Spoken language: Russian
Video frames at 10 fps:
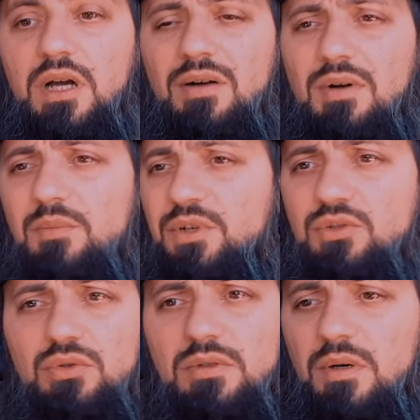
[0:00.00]
а вам
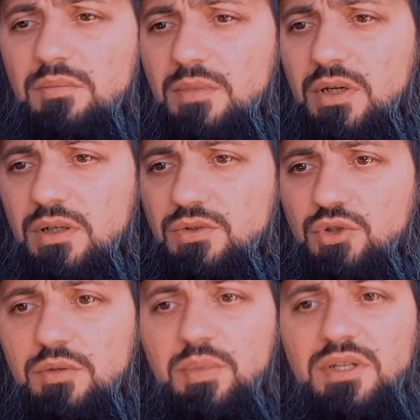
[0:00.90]
придется идет там а,
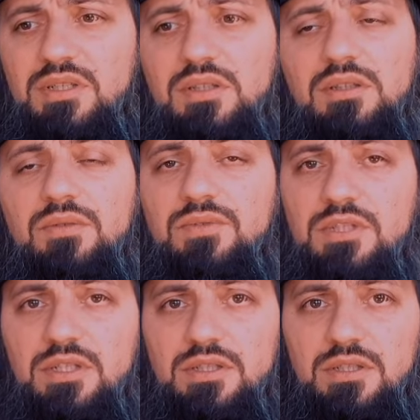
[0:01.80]
что-то процентов
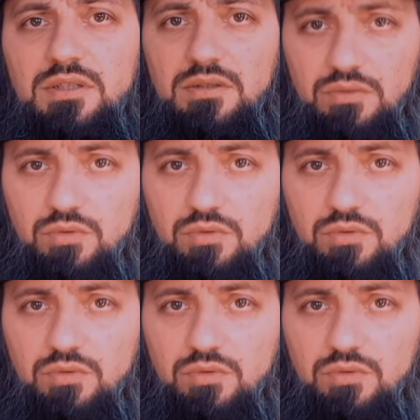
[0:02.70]
10.